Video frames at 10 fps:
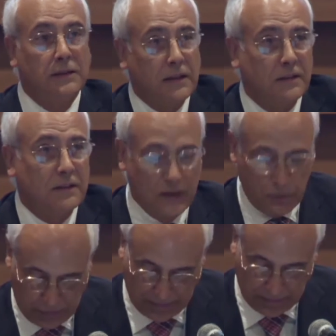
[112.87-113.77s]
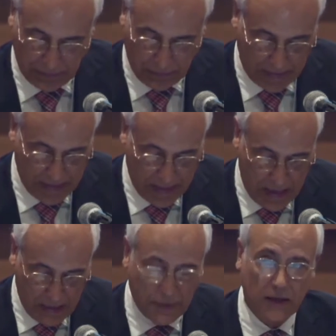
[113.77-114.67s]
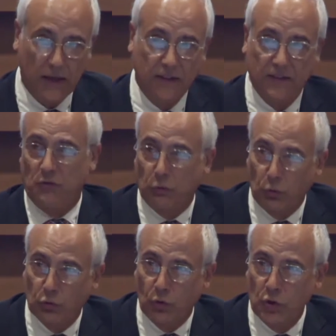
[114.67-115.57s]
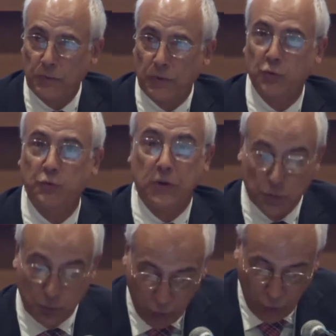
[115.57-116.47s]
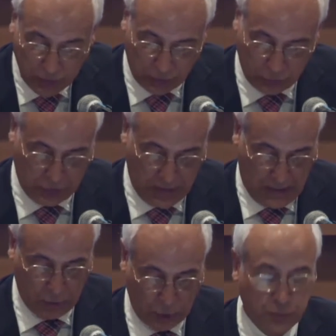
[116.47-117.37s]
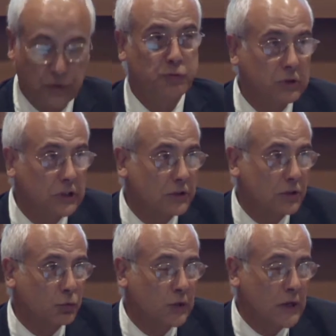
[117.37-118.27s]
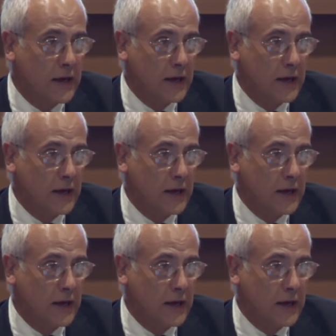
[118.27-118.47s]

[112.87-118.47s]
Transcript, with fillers: tem de ser importante também para as instituições, para os poderes públicos, para os poderes políticos.